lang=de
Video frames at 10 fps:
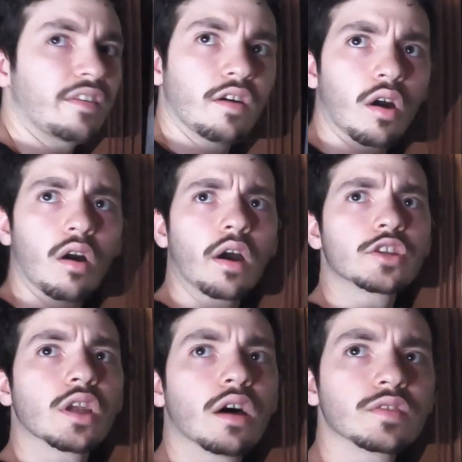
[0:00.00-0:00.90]
Da war auch
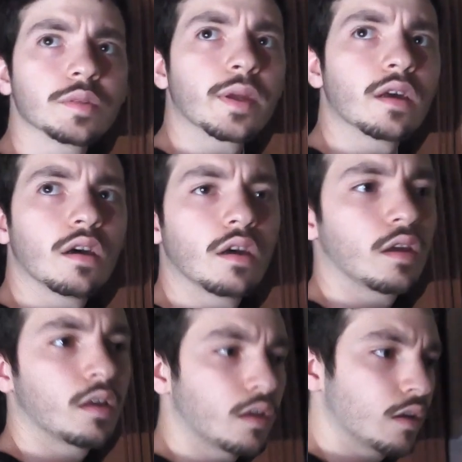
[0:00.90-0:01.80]
ein Schlafzimmer. Ne? Ja,
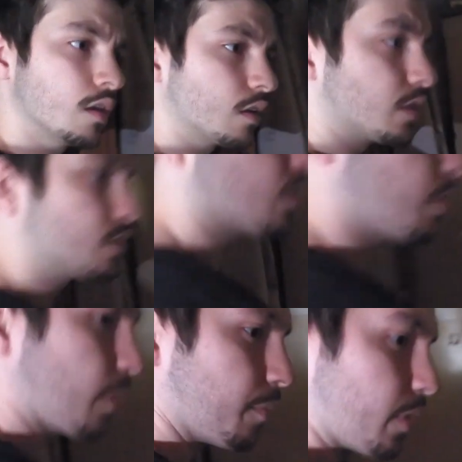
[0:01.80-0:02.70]
ja, da war, aber vielleicht
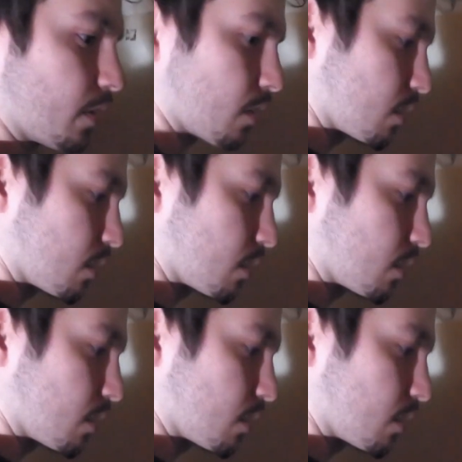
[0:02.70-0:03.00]
Enkelkinder